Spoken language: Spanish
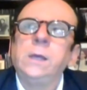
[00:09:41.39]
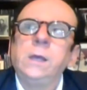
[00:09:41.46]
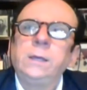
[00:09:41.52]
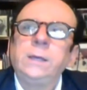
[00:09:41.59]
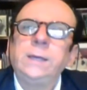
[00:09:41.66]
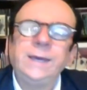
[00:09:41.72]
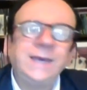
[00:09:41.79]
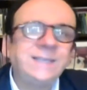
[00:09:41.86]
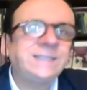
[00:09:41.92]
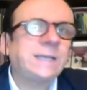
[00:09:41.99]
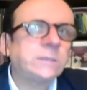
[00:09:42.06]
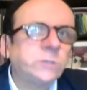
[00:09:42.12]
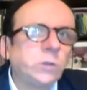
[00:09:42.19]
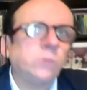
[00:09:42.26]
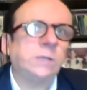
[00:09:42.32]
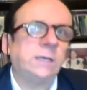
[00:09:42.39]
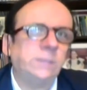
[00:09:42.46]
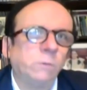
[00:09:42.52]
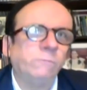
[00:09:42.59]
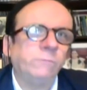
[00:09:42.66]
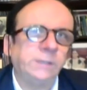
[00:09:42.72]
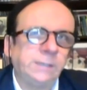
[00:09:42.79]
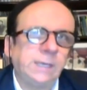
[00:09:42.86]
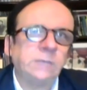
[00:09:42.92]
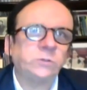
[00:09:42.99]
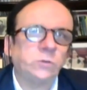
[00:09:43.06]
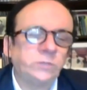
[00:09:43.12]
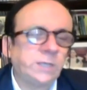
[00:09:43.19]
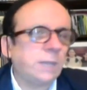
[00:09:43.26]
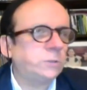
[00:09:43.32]
que estas zonas de conflictividad
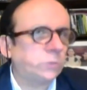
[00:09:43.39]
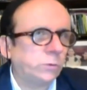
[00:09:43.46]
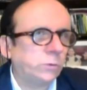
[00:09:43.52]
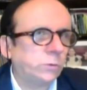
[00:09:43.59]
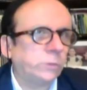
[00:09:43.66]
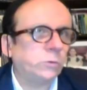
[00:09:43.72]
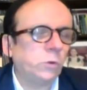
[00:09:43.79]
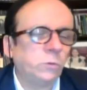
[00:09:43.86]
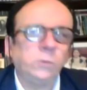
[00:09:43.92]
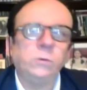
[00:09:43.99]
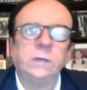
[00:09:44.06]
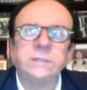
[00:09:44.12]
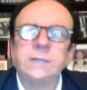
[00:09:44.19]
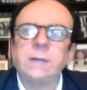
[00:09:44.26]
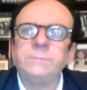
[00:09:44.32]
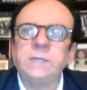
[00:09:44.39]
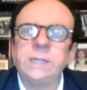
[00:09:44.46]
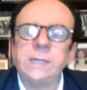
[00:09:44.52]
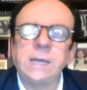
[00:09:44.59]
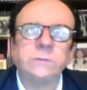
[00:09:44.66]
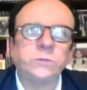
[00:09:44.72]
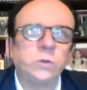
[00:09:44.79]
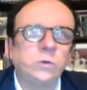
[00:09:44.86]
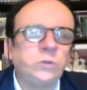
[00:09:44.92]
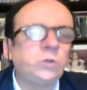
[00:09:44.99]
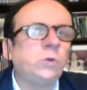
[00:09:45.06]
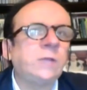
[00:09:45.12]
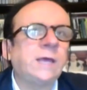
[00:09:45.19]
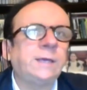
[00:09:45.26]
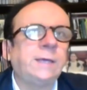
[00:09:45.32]
social, sobre todo vinculadas a la minería, son
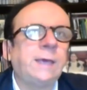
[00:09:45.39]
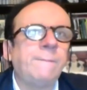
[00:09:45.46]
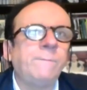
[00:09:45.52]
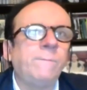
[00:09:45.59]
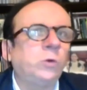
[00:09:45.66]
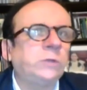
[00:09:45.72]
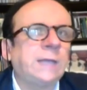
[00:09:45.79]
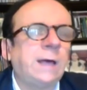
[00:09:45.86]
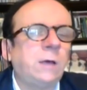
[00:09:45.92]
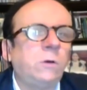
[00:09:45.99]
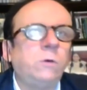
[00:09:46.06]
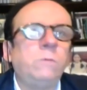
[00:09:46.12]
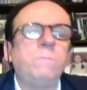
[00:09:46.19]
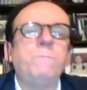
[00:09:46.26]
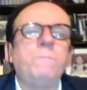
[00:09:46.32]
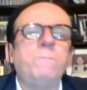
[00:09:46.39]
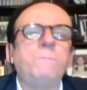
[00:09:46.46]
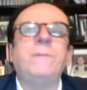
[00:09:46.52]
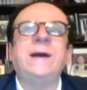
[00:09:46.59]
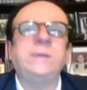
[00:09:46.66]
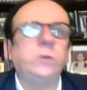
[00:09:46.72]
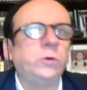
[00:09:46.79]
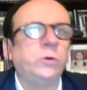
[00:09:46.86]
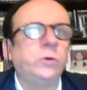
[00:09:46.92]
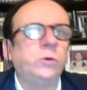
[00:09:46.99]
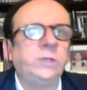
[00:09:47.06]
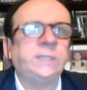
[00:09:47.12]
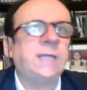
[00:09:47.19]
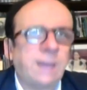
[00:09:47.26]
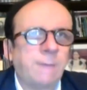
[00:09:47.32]
zonas que han votado
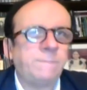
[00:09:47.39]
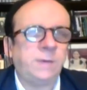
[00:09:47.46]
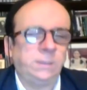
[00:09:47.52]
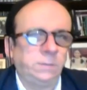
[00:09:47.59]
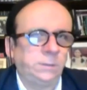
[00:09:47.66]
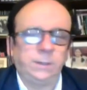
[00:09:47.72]
mayoritariamente.